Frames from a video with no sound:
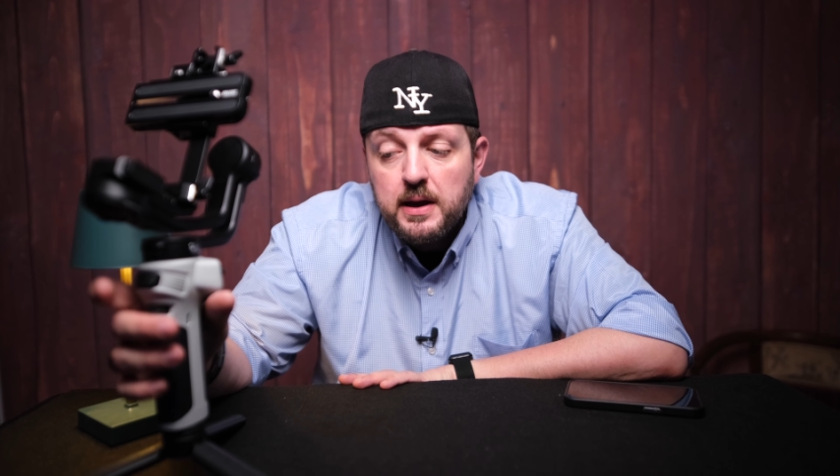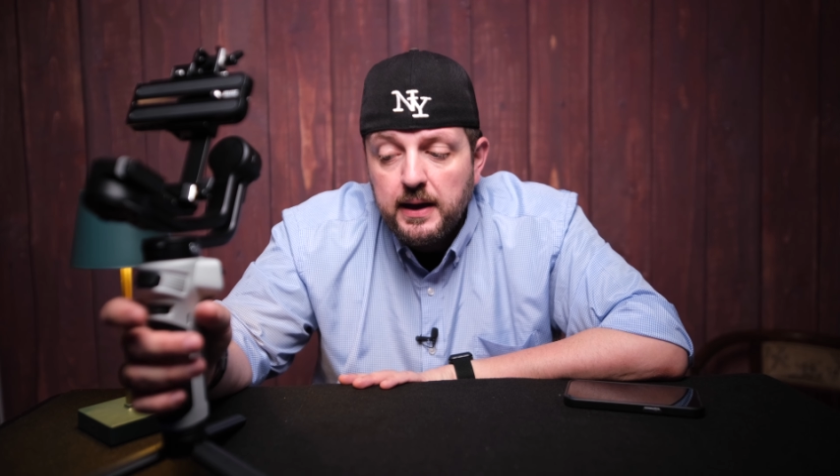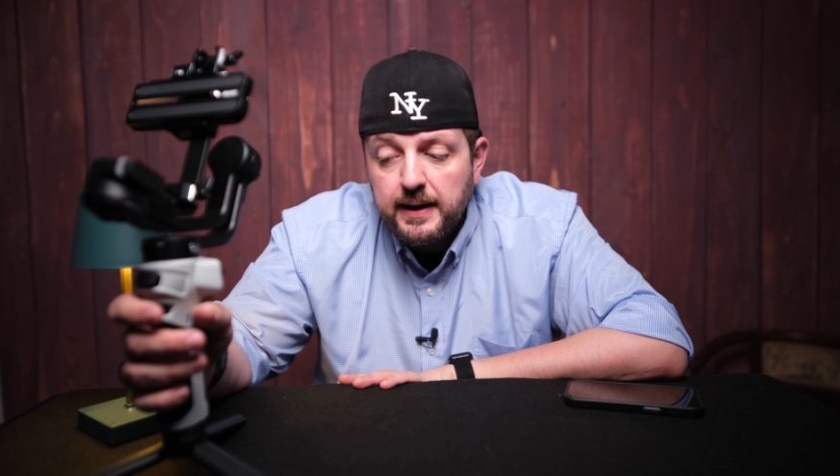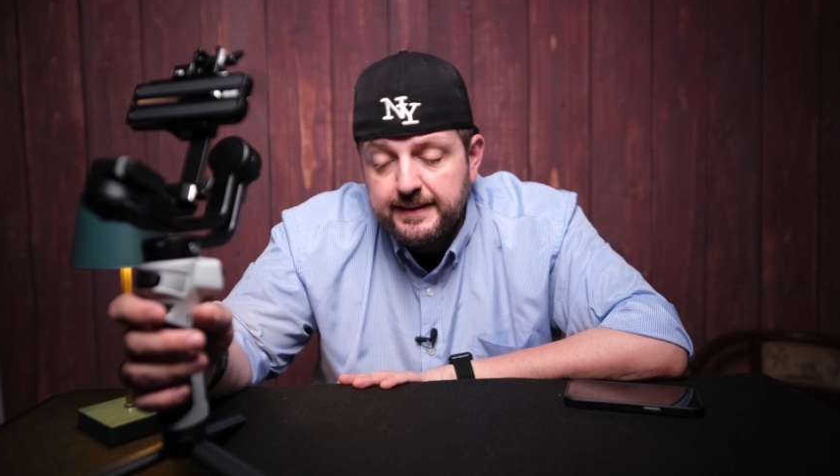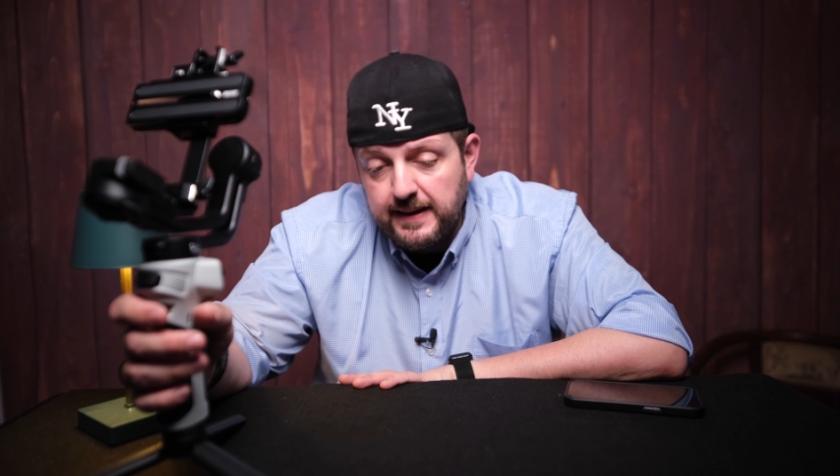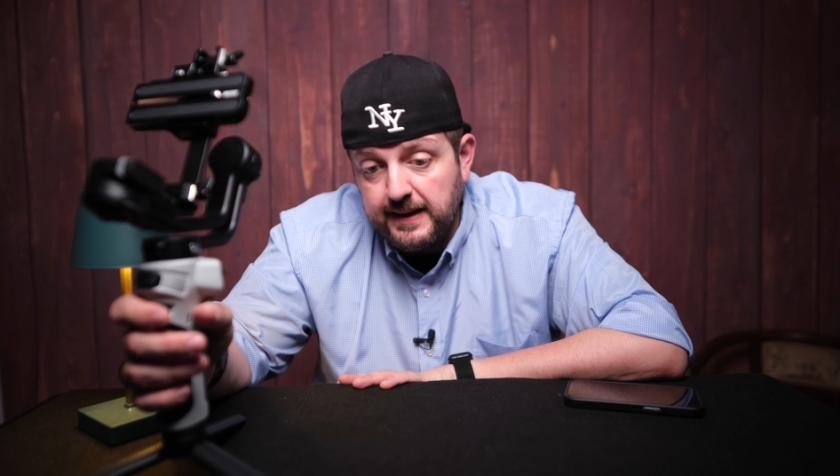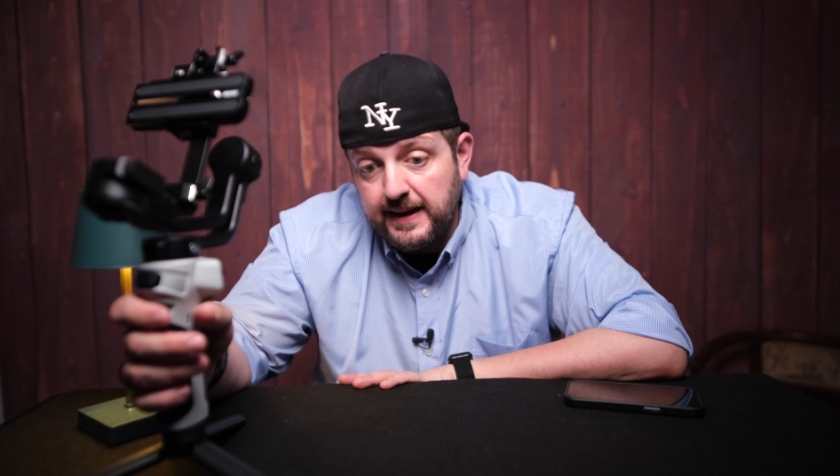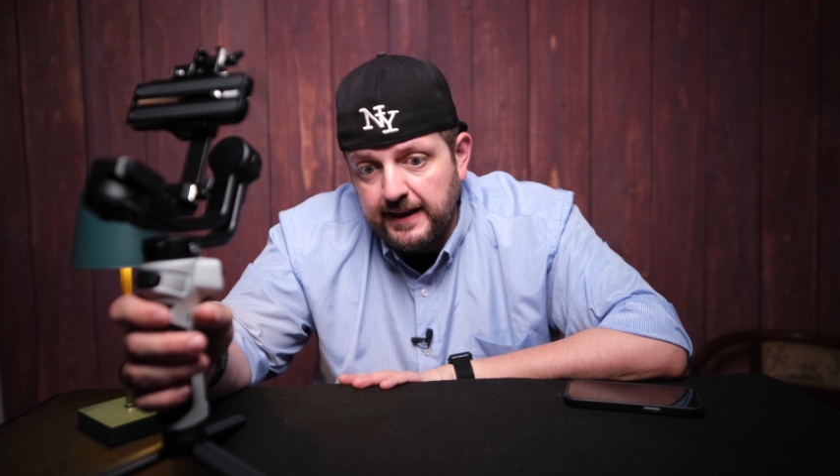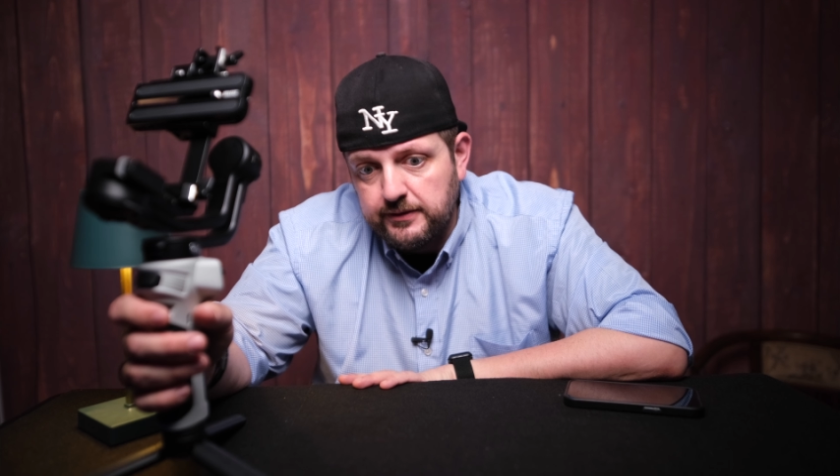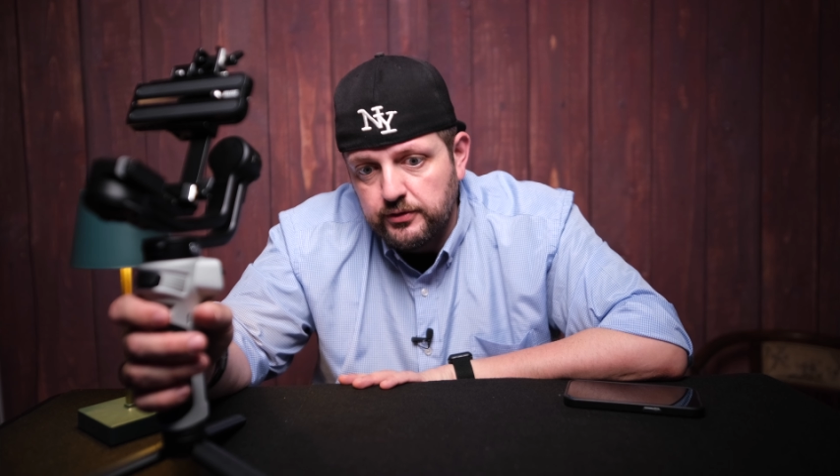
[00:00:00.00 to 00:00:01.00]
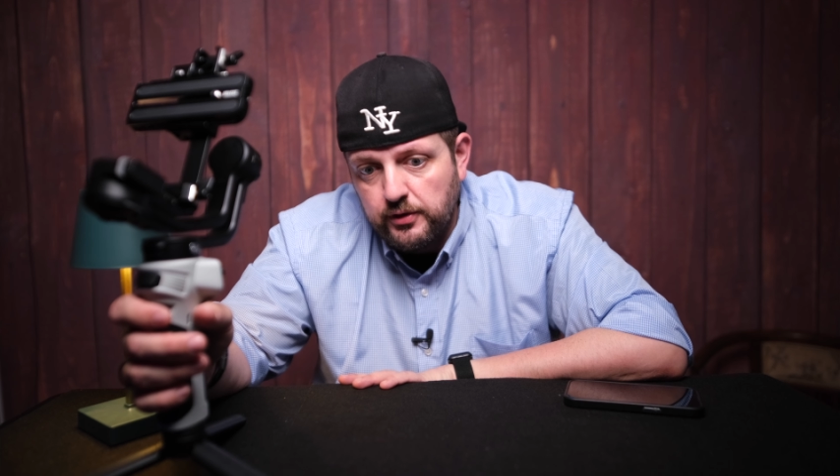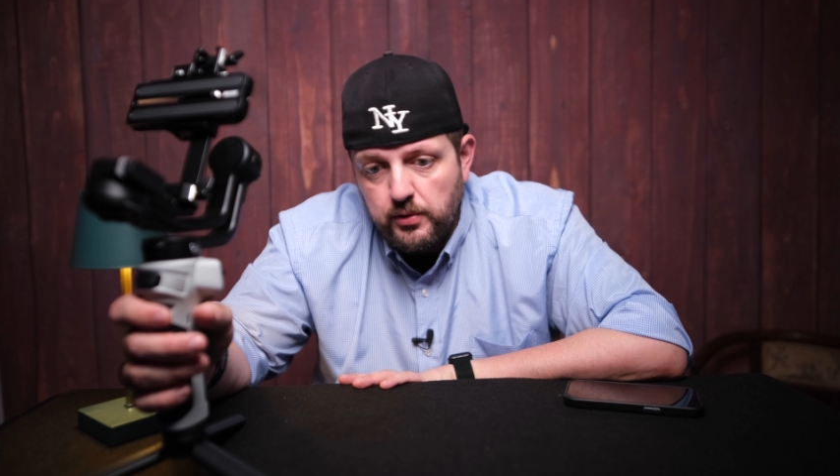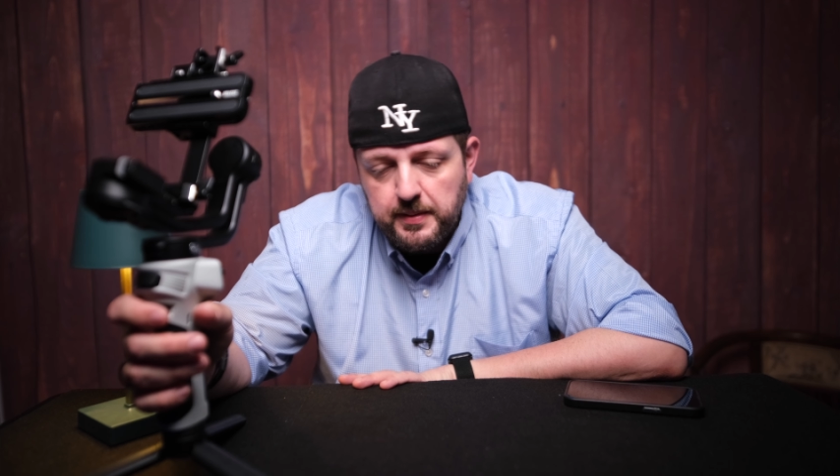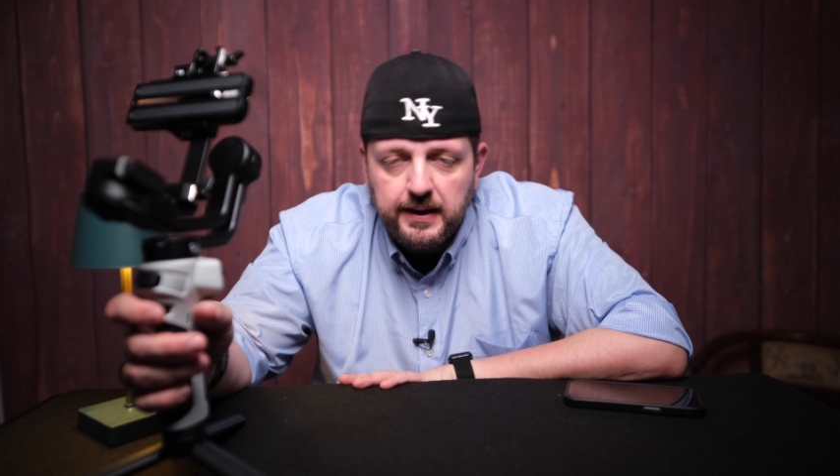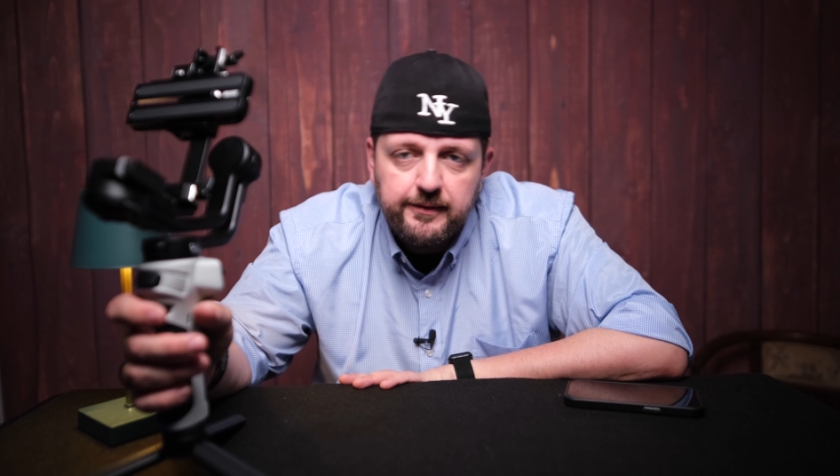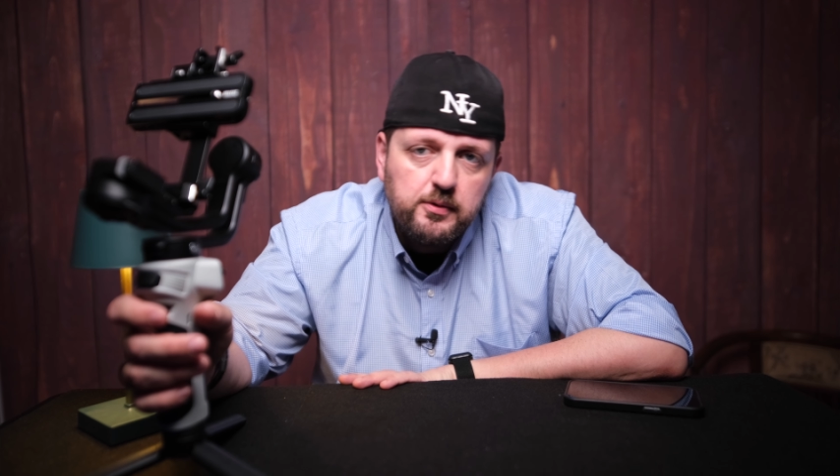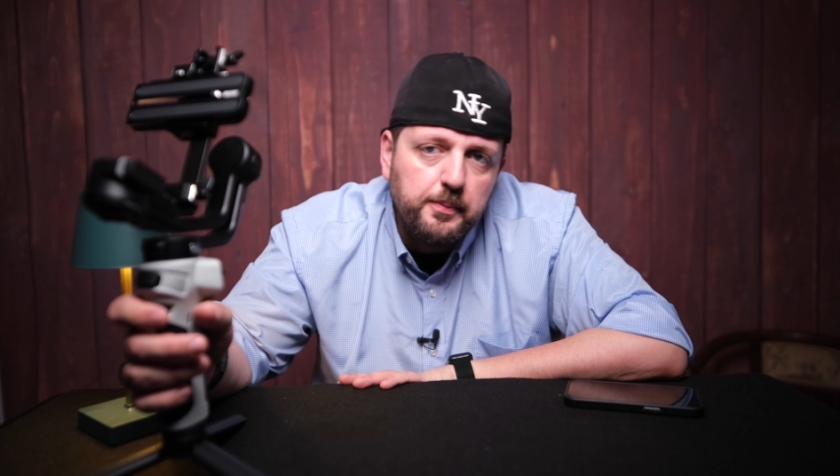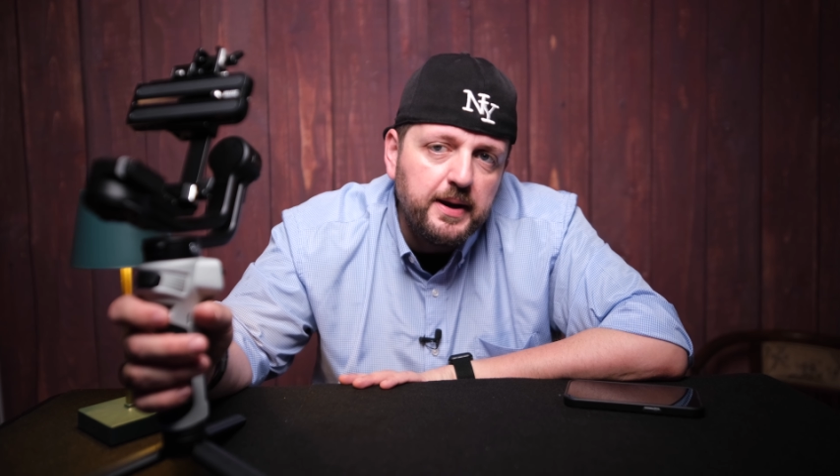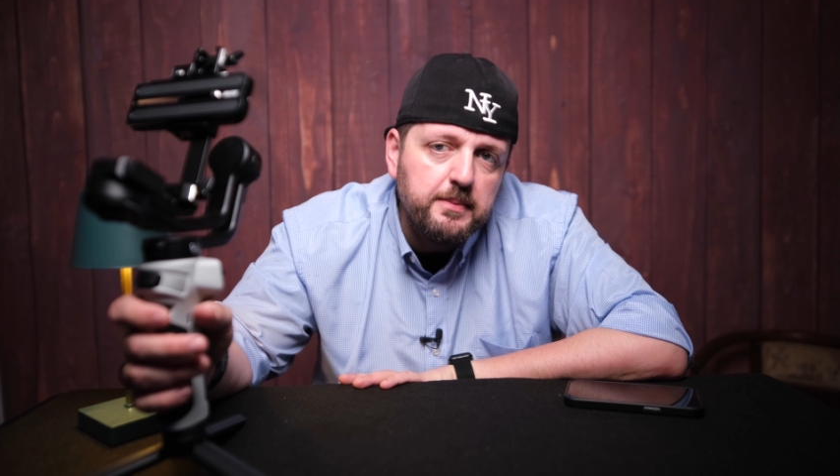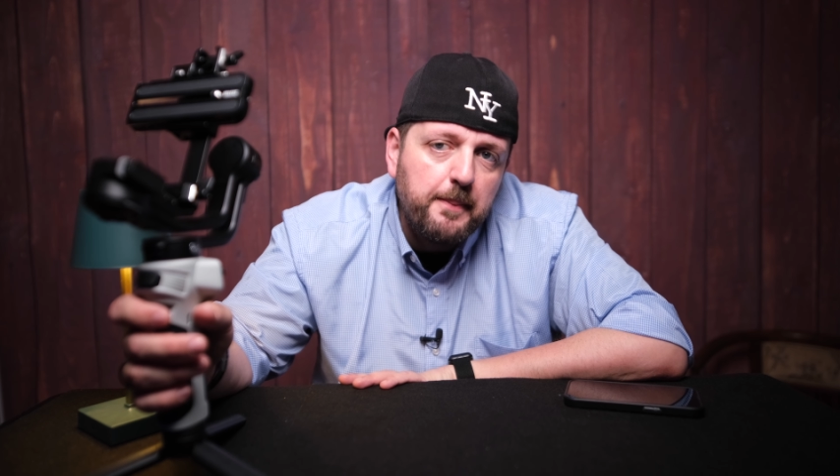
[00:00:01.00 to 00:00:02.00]
eh, dell'altro di cui
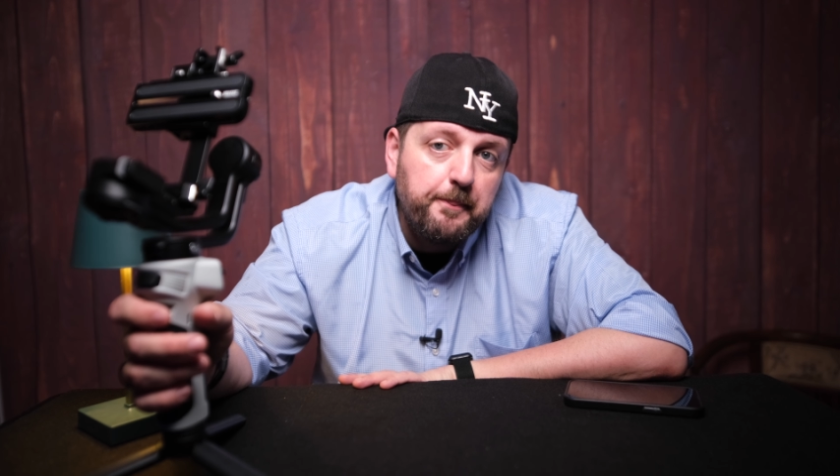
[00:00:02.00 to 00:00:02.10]
parlavamo prima